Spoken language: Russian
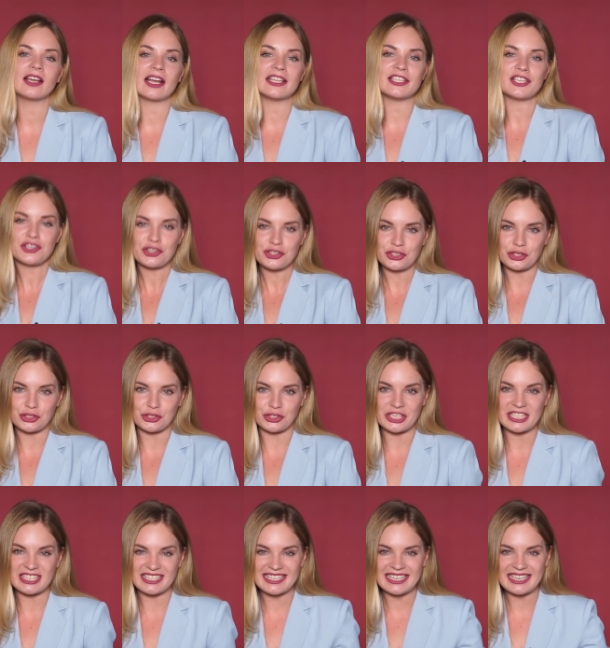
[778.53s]
конечно
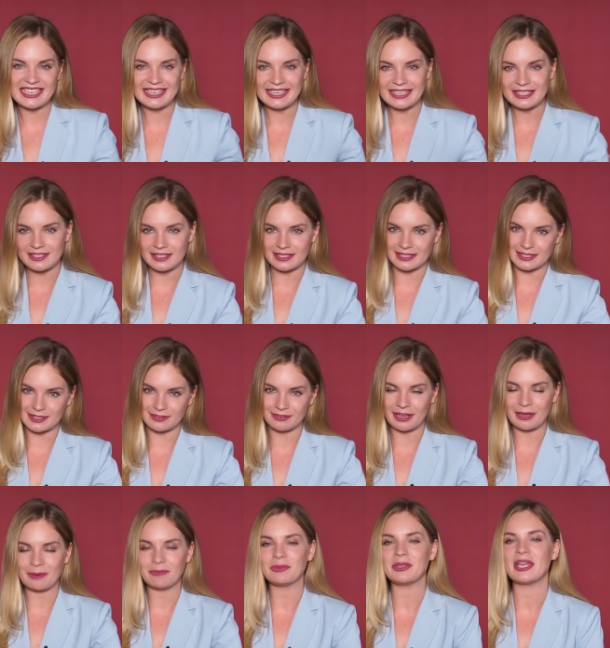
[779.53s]
же, делитесь
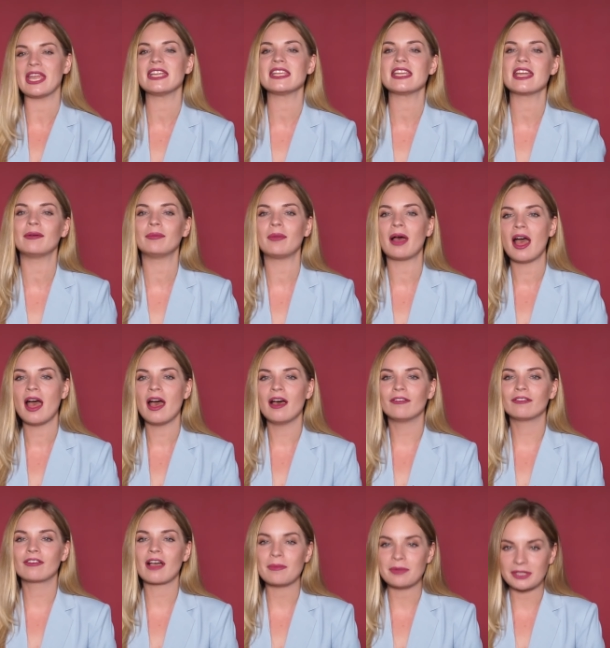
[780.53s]
своим мнением
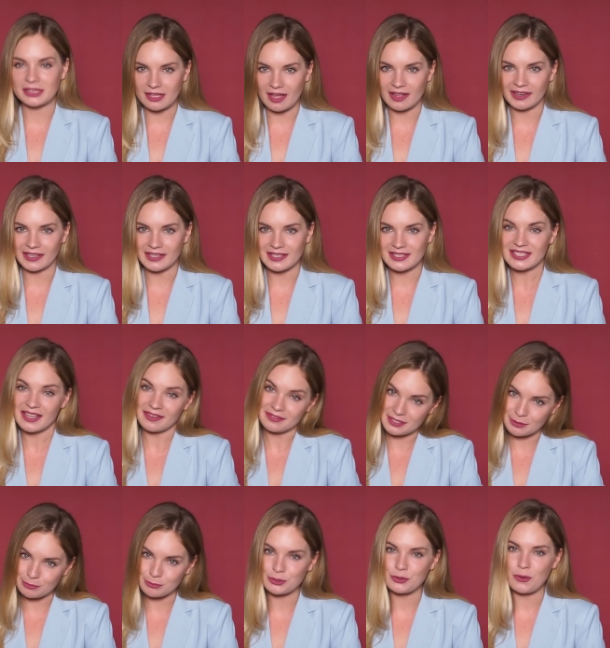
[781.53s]
в комментариях.
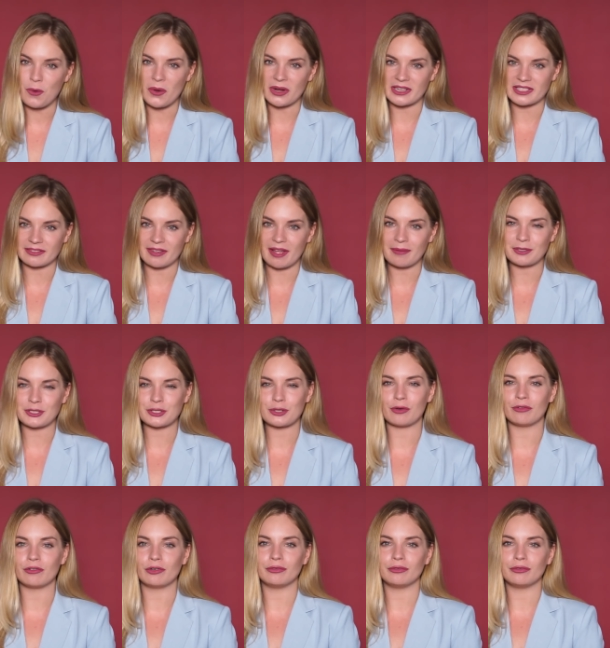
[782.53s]
Совсем скоро с вами снова